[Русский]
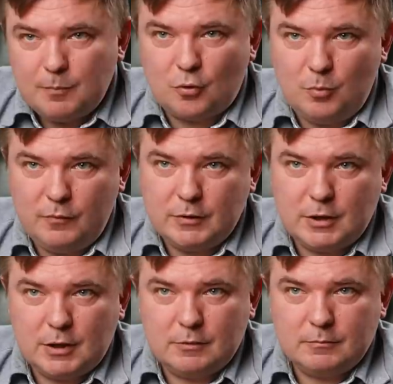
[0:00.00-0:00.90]
пробовать,
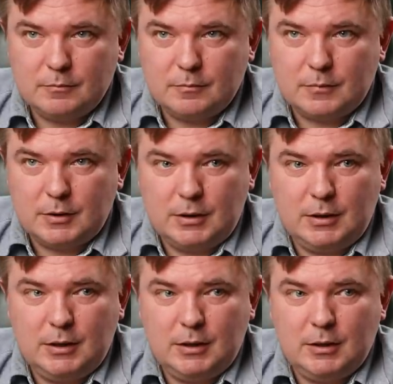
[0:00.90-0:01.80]
да,
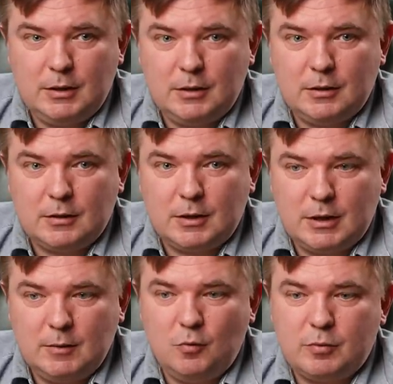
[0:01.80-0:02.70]
и
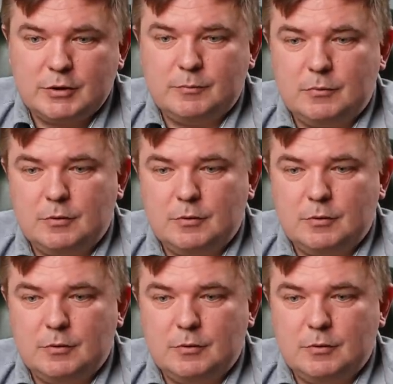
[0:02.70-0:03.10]
каким образом?